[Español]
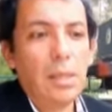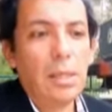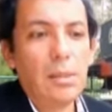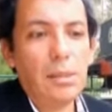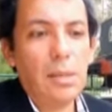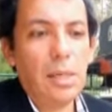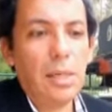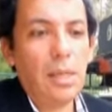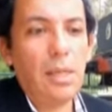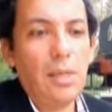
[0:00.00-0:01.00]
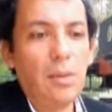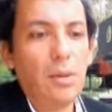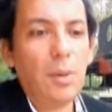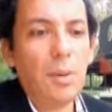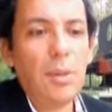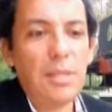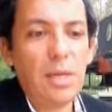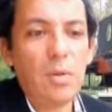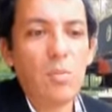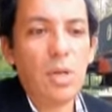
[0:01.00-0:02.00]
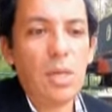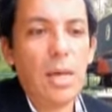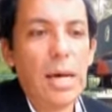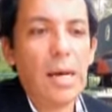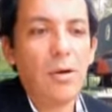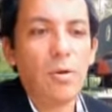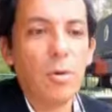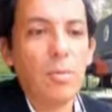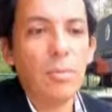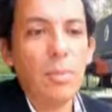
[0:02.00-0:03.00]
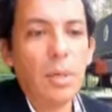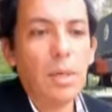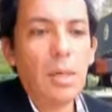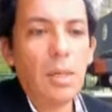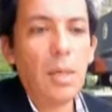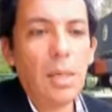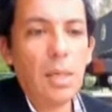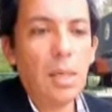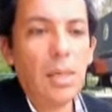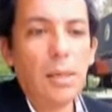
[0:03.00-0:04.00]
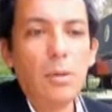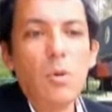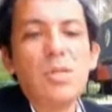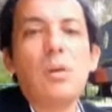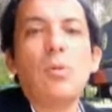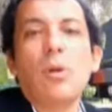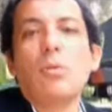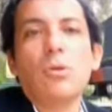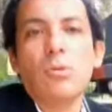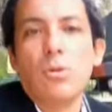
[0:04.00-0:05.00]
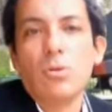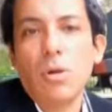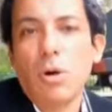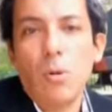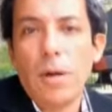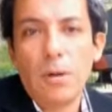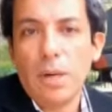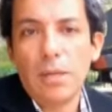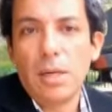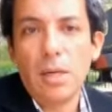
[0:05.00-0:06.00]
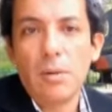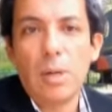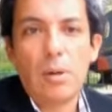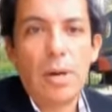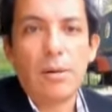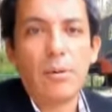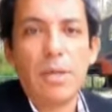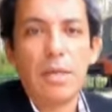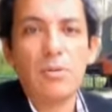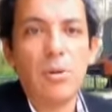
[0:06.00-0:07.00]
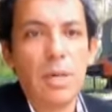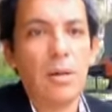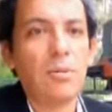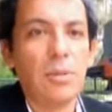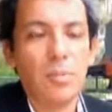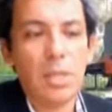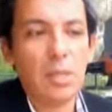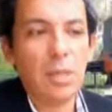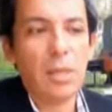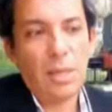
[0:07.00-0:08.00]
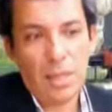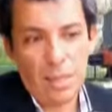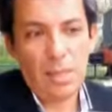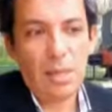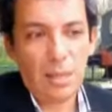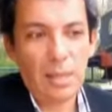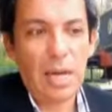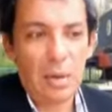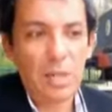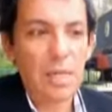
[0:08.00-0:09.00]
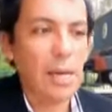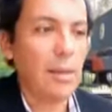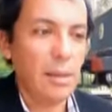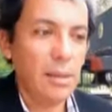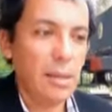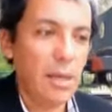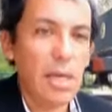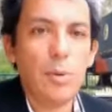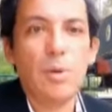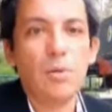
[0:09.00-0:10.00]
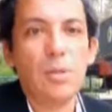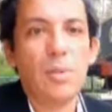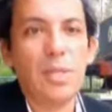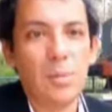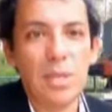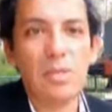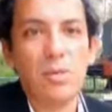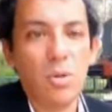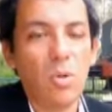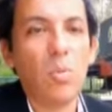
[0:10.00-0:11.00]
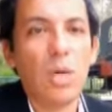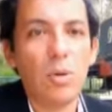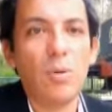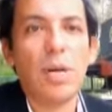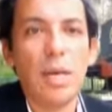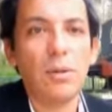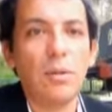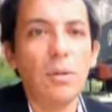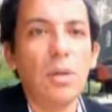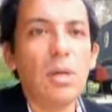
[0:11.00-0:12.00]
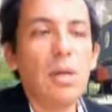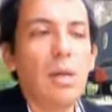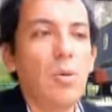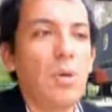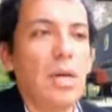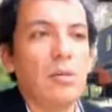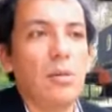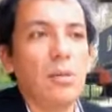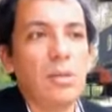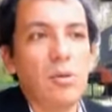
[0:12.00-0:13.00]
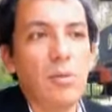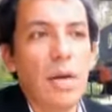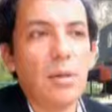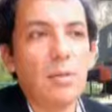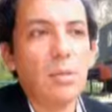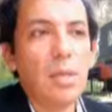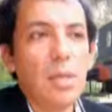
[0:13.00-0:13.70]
este, donde vive esta comunidad rom. Eh, no, es el único, no son los únicos barrios que han tenido a lo largo de la historia, justamente eh, en la capital, en el libro justamente preciso cómo ha ido variando la ubicación de estos barrios,